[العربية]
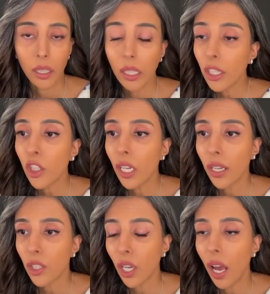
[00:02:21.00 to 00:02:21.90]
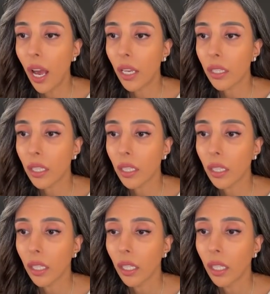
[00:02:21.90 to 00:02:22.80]
ليش
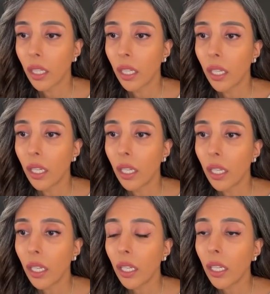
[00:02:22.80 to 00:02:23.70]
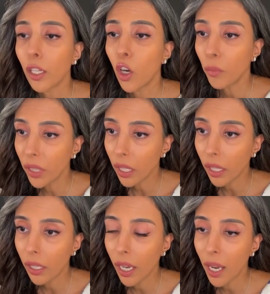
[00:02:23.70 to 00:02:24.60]
الأشخاص اللي يوم من
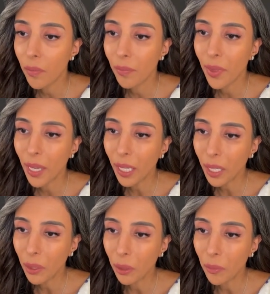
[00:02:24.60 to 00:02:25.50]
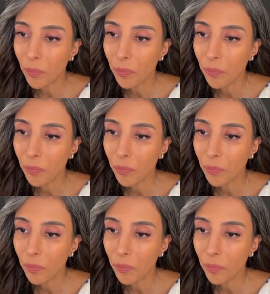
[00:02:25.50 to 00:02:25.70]
الأيام ثانك يو